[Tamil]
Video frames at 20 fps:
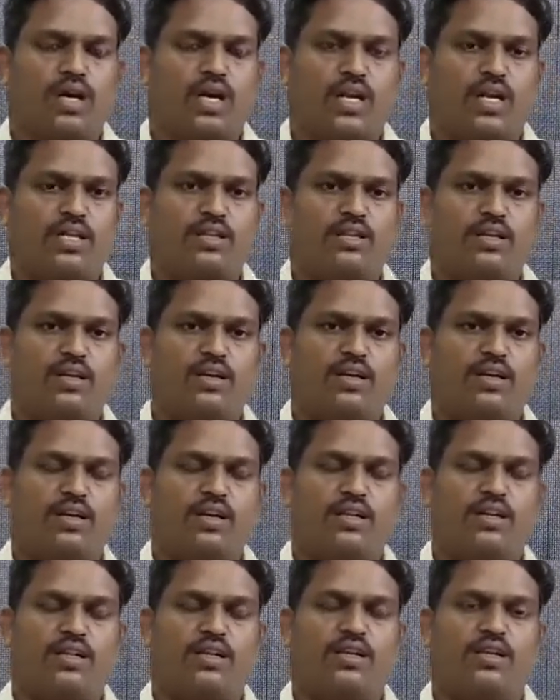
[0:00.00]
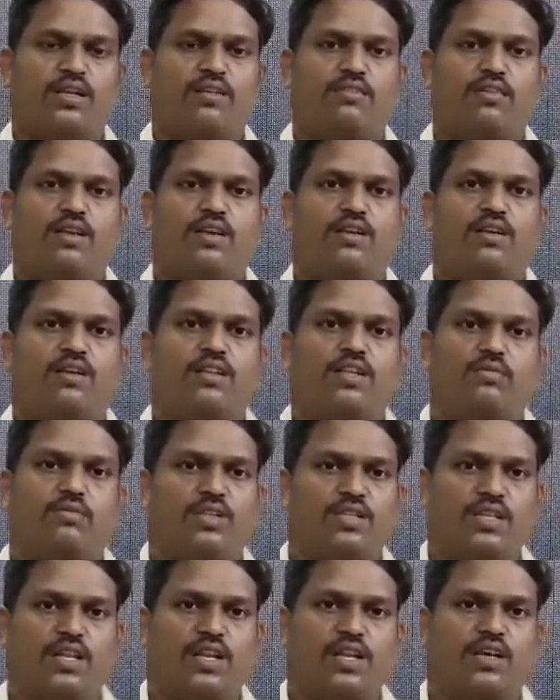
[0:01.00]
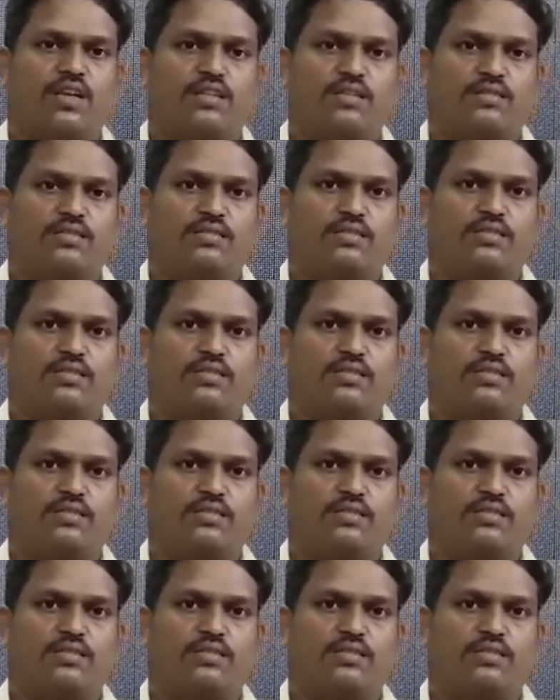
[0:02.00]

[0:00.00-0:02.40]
அன்னதானன்றது என்னவேன்றது நம்மளுக்கு தெரியாது